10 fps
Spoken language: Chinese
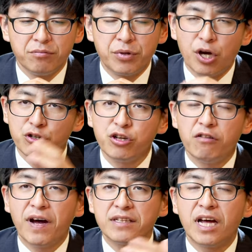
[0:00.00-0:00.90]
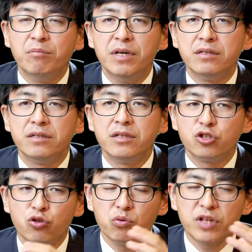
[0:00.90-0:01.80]
不要效法他们，
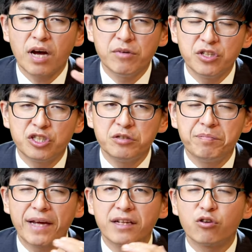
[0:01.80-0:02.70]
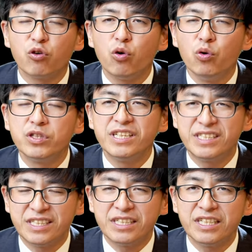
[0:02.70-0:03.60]
从他们的失败当中获得
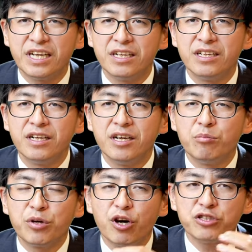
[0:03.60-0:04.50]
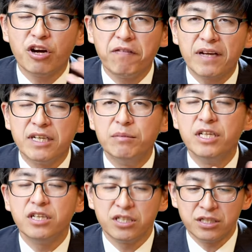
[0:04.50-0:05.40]
警戒，不要效法他们
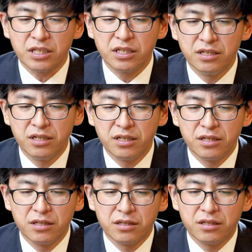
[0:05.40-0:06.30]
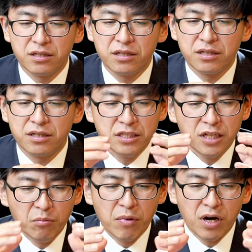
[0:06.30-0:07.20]
的恶行。
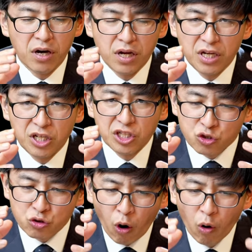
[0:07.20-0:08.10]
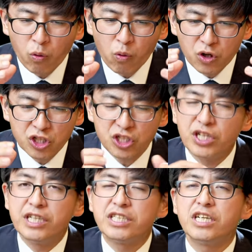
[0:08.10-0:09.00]
那么，透过诗
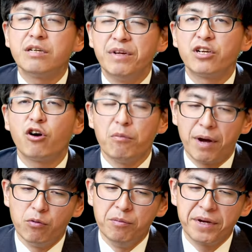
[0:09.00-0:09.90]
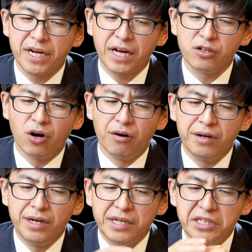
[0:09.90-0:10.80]
人这里面的告白，我们也看到，
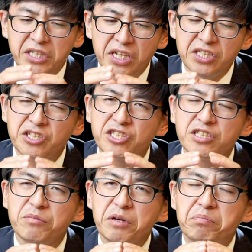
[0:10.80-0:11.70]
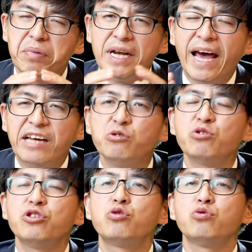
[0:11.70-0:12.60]
人的生命本来就
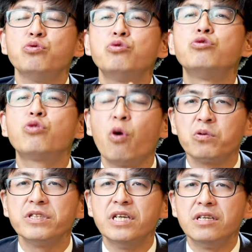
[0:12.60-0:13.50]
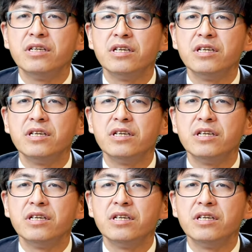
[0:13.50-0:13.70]
是属于虚空的，